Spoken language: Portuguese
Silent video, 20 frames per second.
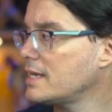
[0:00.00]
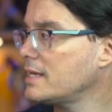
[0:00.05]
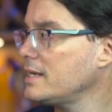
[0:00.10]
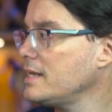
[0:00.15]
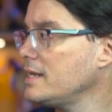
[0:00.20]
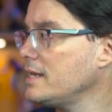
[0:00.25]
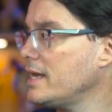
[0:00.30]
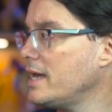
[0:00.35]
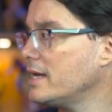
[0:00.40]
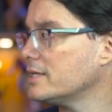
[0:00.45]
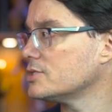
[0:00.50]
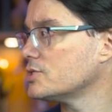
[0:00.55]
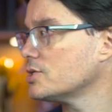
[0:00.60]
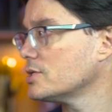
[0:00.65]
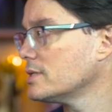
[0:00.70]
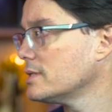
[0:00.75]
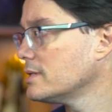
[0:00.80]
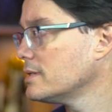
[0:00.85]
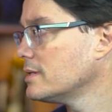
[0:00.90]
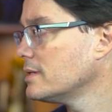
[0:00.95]
que é Ney nerd?
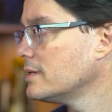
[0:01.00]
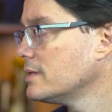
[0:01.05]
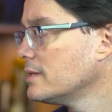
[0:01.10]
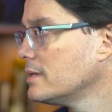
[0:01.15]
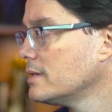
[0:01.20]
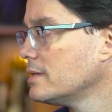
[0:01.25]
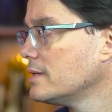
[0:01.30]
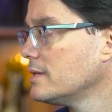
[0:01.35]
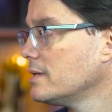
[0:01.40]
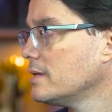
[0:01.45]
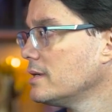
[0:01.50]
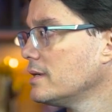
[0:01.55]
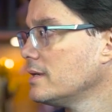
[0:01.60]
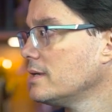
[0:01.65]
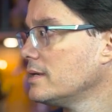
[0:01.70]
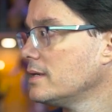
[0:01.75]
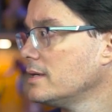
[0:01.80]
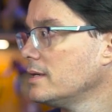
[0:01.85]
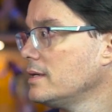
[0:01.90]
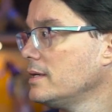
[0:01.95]
É o Neymar dos
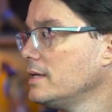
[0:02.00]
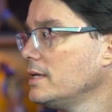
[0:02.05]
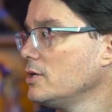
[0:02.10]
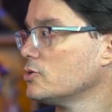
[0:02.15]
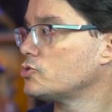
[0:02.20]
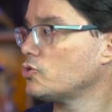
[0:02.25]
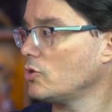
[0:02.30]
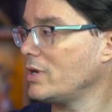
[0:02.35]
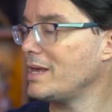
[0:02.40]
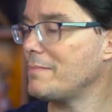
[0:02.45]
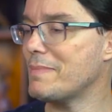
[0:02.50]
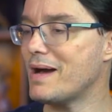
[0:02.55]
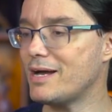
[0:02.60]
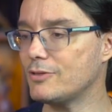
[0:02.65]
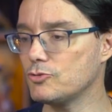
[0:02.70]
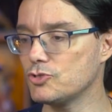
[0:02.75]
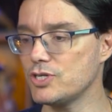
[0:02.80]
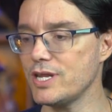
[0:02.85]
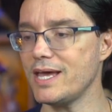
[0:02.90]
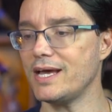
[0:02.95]
nerds. Eu sou o Neymar
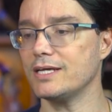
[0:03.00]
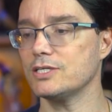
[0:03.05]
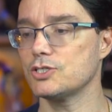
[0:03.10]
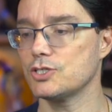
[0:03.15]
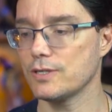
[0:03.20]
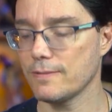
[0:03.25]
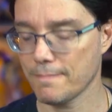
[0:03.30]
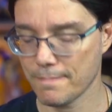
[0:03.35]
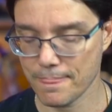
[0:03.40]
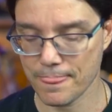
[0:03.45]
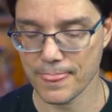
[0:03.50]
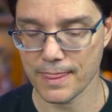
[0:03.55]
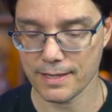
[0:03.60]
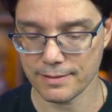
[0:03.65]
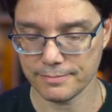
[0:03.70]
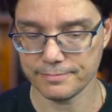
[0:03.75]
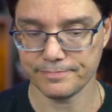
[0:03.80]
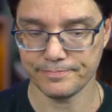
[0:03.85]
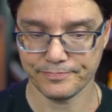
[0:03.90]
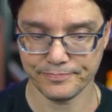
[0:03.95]
dos nerds? Eu sou assim,
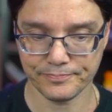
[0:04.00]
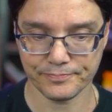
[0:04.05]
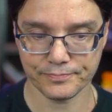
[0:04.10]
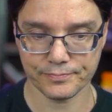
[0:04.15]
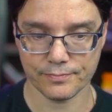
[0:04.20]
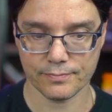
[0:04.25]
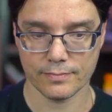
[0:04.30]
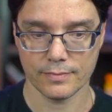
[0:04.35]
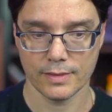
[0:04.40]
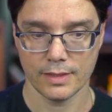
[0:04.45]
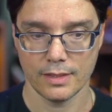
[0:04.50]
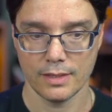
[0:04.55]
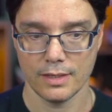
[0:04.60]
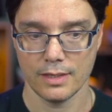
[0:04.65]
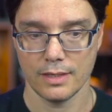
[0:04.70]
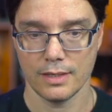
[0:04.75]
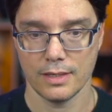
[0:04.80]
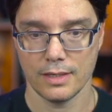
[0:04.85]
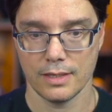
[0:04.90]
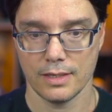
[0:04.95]
o ídolo, né, dos
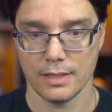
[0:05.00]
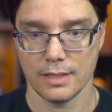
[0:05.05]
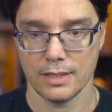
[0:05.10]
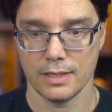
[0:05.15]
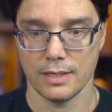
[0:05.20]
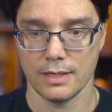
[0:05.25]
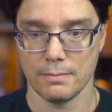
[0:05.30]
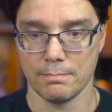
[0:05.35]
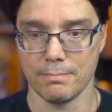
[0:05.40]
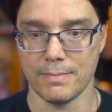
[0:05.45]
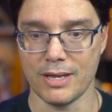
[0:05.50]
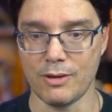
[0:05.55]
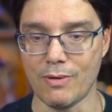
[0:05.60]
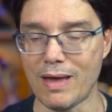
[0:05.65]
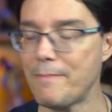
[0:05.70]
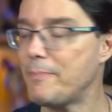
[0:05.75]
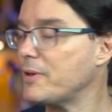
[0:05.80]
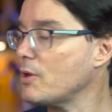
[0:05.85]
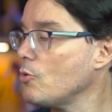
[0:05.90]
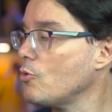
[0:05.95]
nerds, digamos. Mas não é
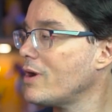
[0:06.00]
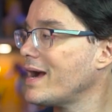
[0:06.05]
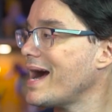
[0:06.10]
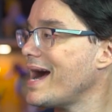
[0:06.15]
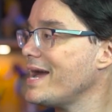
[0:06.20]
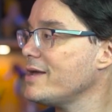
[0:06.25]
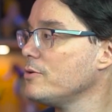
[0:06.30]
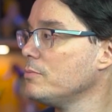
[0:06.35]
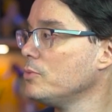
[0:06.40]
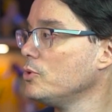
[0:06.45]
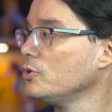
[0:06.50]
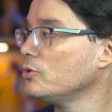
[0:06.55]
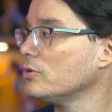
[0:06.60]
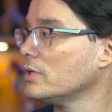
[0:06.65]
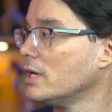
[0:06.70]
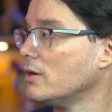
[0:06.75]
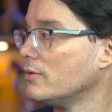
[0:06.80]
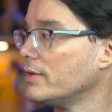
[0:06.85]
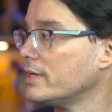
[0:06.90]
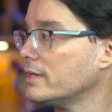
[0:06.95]
assim. porque eu caio muito,
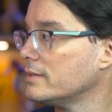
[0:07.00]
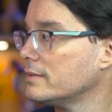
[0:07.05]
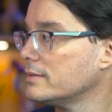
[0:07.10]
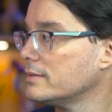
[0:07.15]
não, né?